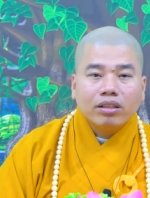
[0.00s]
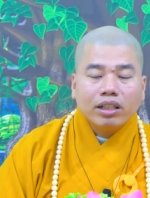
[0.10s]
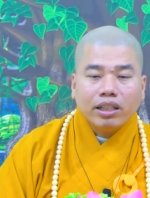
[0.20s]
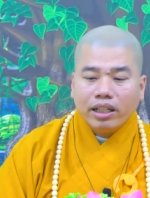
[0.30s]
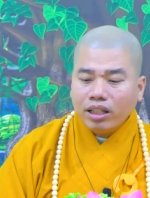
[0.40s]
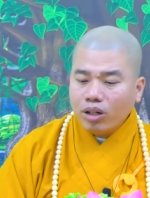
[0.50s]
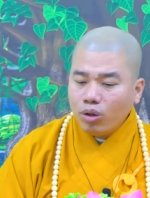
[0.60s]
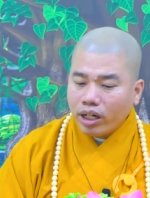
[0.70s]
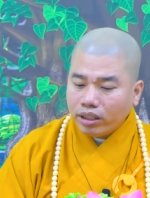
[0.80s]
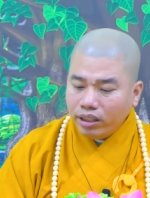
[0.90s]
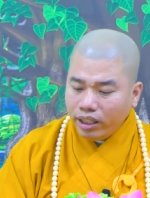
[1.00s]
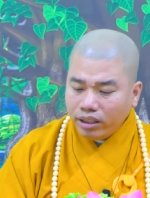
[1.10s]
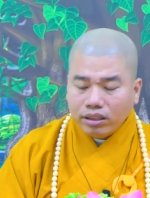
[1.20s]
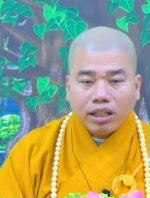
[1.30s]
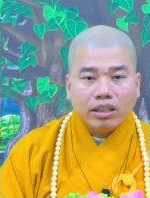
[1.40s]
còn cái chuyện cái cô nghịch
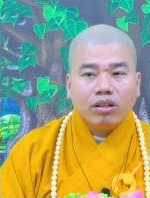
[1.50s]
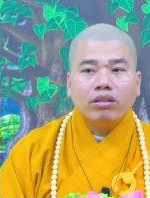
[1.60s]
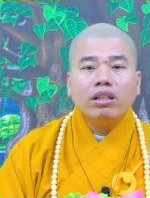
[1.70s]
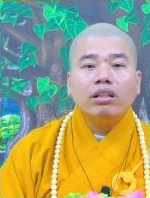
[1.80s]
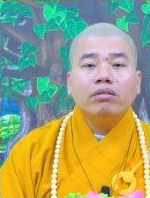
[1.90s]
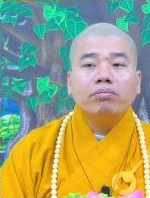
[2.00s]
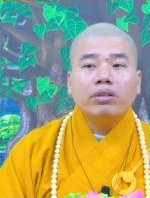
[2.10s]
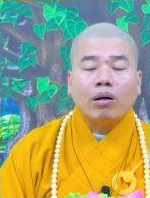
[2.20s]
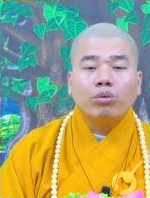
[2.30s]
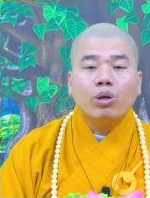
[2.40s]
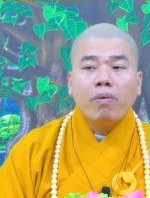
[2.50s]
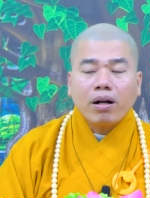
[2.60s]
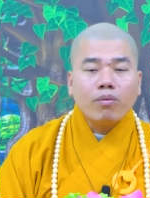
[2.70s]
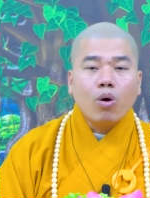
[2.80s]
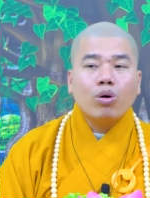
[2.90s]
duyên là do gì chồng cô
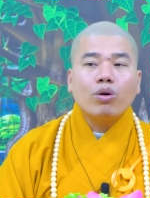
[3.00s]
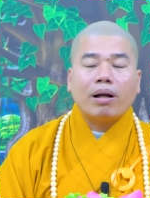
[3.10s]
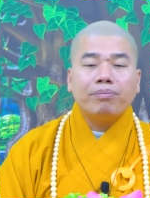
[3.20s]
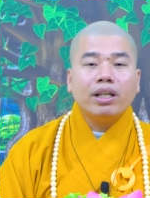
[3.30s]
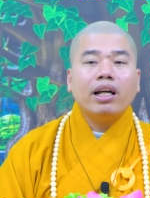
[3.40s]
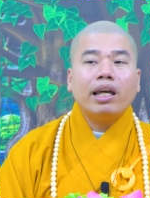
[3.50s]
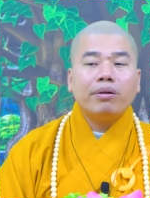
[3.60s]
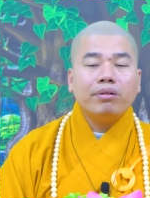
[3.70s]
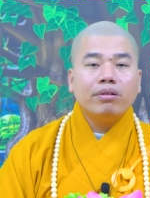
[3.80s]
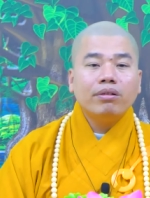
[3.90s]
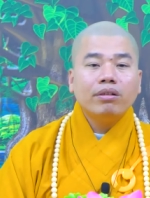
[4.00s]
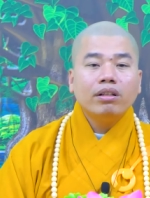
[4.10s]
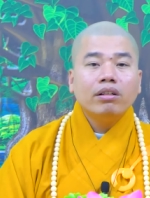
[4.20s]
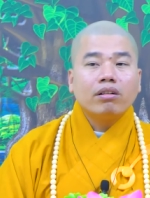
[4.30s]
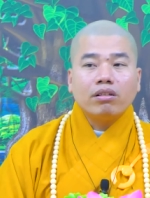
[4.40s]
bắt buộc cô cầm chân heo
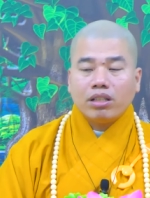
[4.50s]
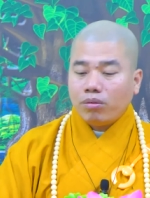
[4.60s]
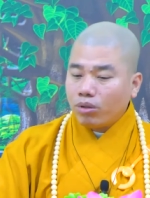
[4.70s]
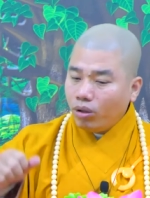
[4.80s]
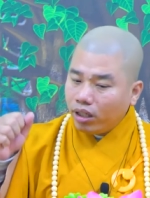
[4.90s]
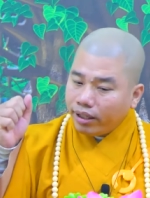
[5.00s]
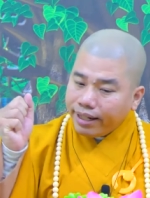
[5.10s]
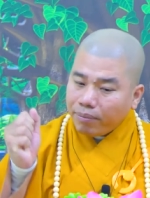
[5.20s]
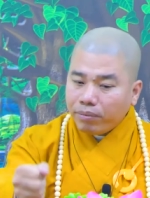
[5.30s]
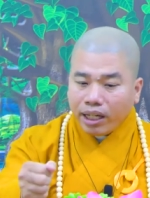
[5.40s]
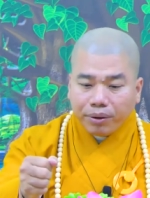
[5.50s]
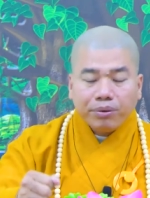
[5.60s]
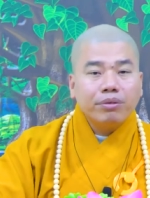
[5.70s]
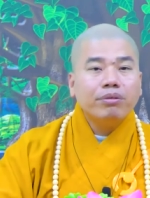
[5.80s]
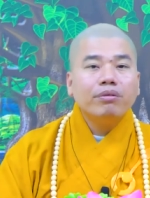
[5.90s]
còn chồng cô là người đâm
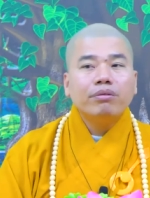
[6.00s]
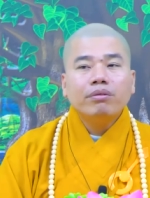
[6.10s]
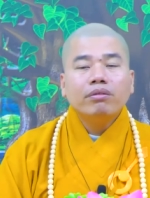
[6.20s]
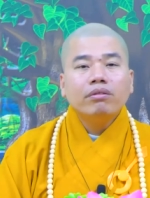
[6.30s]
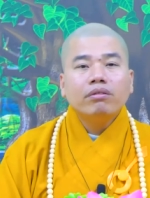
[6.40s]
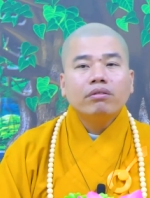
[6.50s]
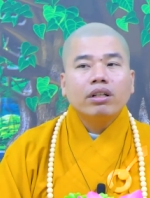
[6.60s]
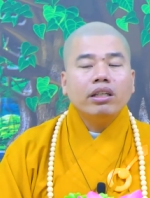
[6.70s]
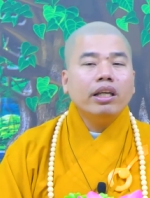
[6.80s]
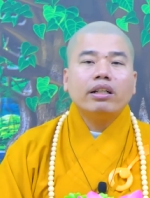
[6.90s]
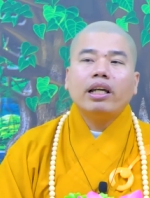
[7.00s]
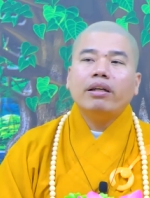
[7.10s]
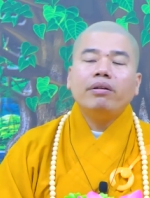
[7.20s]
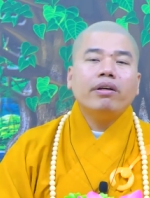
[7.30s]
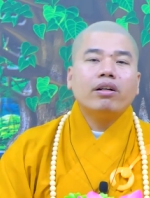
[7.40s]
heo cái việc
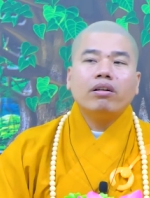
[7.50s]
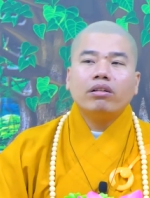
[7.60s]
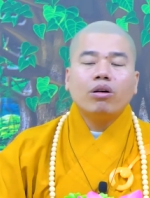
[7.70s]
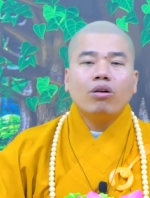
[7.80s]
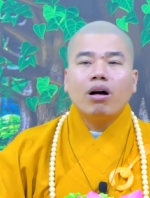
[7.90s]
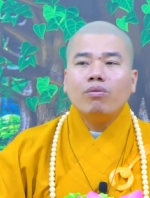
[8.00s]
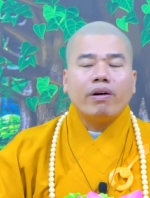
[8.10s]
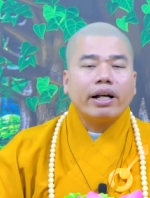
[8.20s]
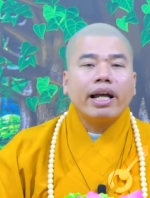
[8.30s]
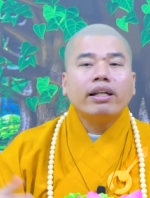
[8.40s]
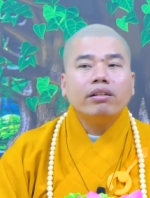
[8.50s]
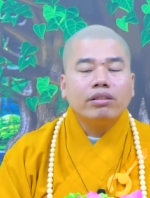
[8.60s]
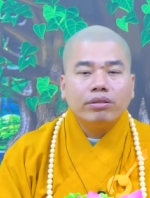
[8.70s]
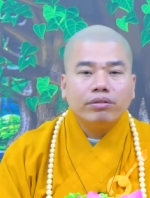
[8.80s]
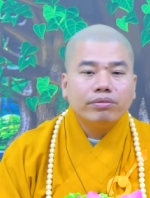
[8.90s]
này quý vị coi cô không phản kháng
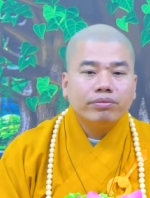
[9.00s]
được